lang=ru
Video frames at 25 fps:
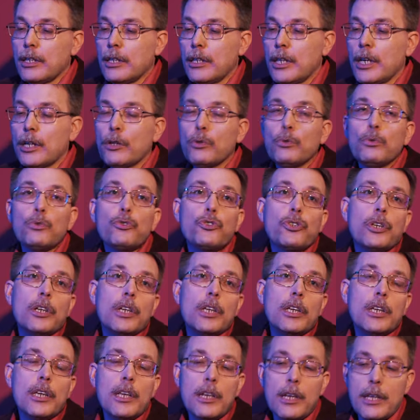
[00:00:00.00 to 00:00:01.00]
так уже
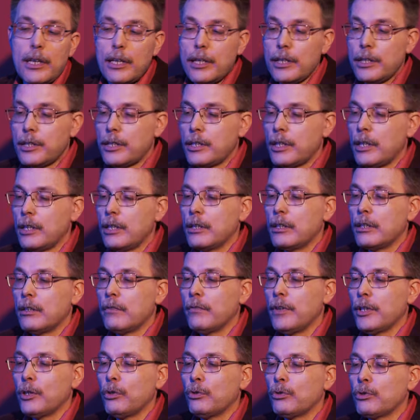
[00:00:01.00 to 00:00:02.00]
и кириллицей,
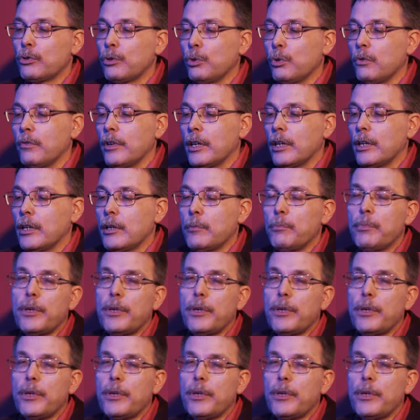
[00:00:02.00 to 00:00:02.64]
в одно слово.